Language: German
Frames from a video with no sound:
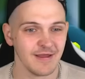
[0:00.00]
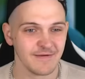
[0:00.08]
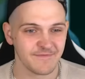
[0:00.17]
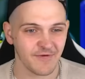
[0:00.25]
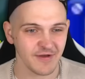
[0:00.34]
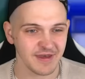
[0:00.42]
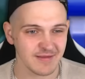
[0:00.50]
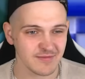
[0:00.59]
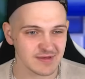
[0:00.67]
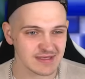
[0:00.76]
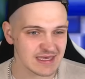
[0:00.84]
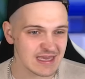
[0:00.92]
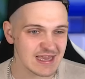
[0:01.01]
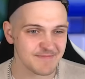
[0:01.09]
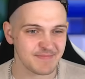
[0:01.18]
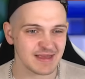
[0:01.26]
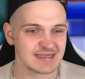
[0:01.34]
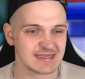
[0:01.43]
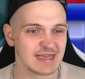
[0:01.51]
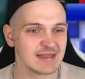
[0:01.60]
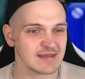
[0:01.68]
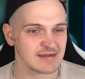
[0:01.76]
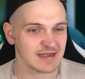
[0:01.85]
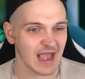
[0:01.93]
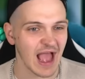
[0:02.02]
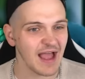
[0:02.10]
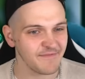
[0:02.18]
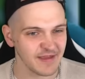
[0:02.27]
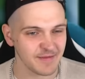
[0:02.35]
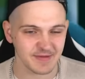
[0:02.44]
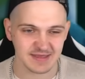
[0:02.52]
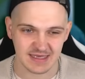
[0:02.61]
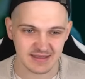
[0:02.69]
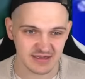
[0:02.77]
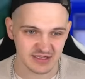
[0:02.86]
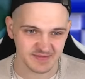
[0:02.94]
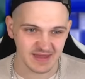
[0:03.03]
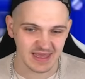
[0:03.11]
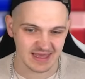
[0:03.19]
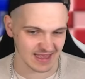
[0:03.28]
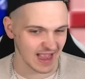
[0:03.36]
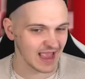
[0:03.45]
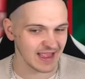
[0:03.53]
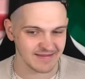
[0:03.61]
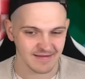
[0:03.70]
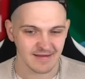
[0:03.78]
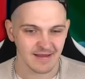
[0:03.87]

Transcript: Von der Musik bis hin zur Grafik, bis hin zur Schwierigkeit